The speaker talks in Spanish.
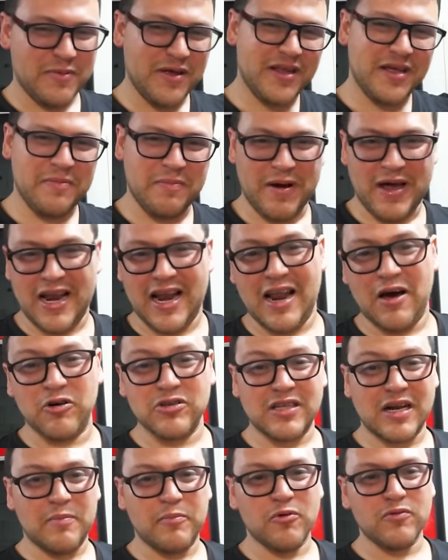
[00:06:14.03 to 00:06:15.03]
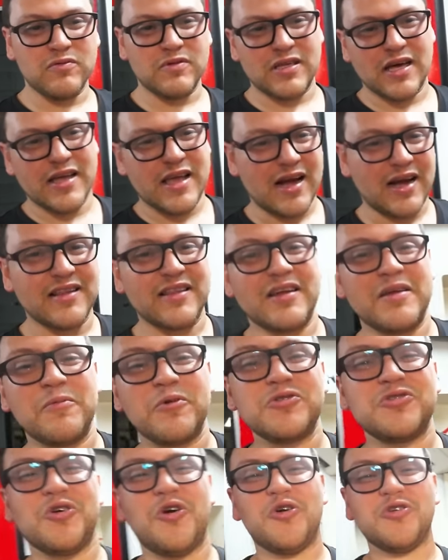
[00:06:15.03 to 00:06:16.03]
Vine para la otra punta y acá
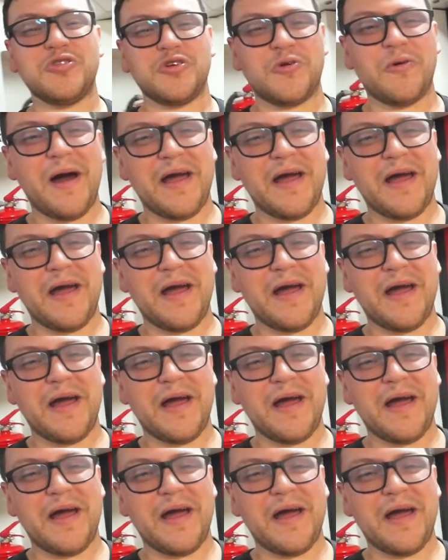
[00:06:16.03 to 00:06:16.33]
tenemos otro